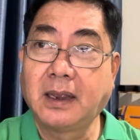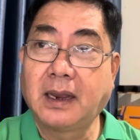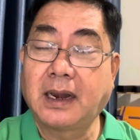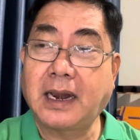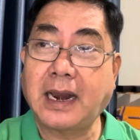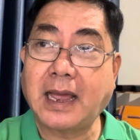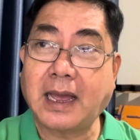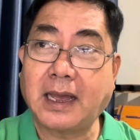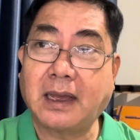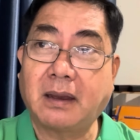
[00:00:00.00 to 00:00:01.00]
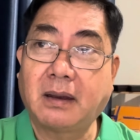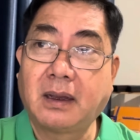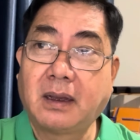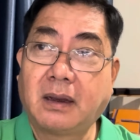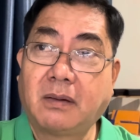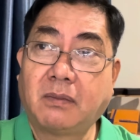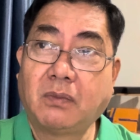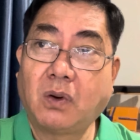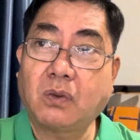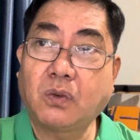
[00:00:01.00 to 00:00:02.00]
là
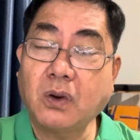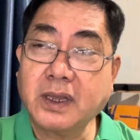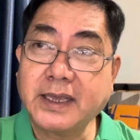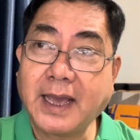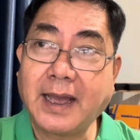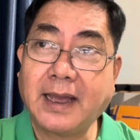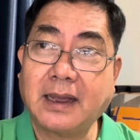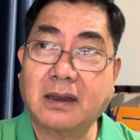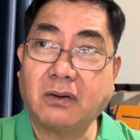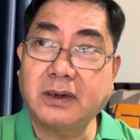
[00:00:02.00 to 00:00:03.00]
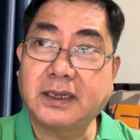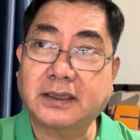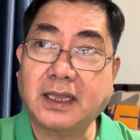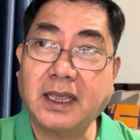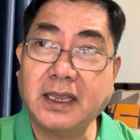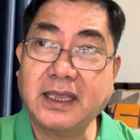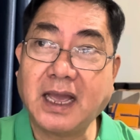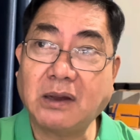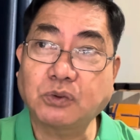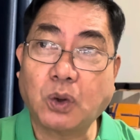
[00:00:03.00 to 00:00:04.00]
một quốc gia có địa thế
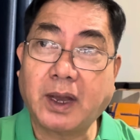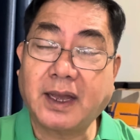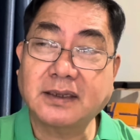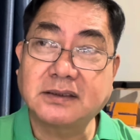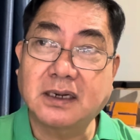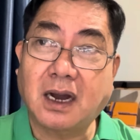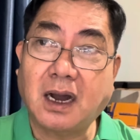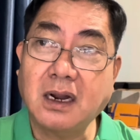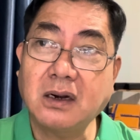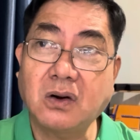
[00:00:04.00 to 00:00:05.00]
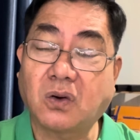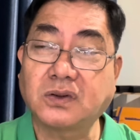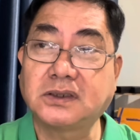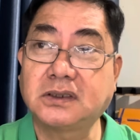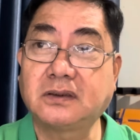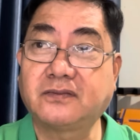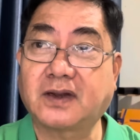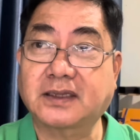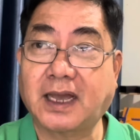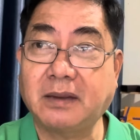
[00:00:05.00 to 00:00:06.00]
giao thoa giữa Ấn Độ Dương và
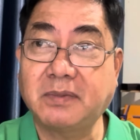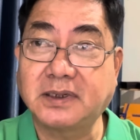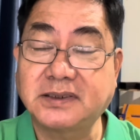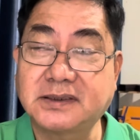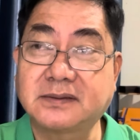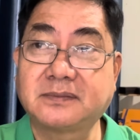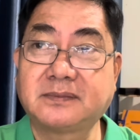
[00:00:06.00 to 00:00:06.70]
Thái Bình Dương.